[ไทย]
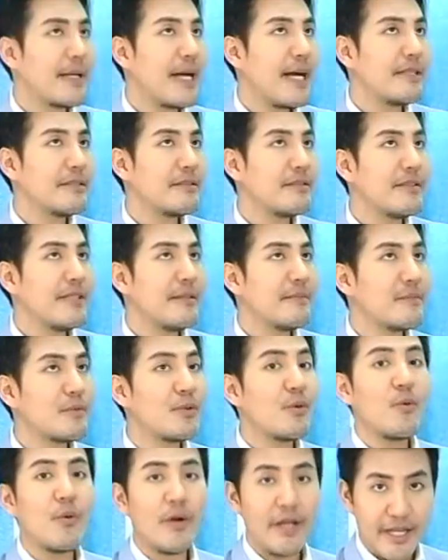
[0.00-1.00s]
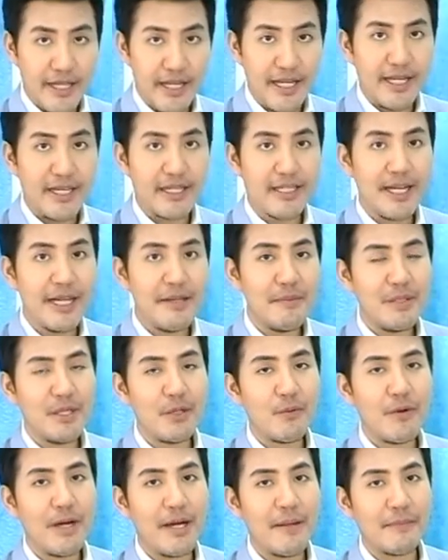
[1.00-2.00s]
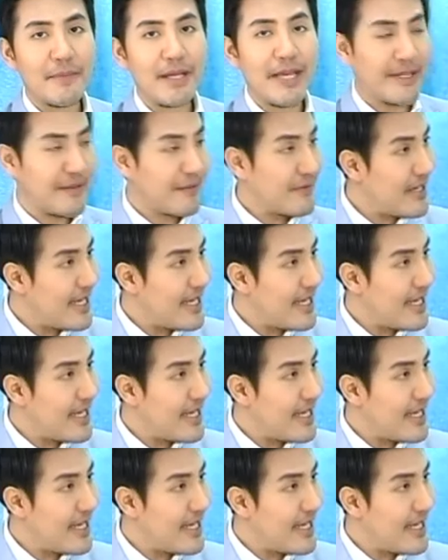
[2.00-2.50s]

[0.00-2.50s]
การเตรียมตัวเอง ให้มีความแข็งแร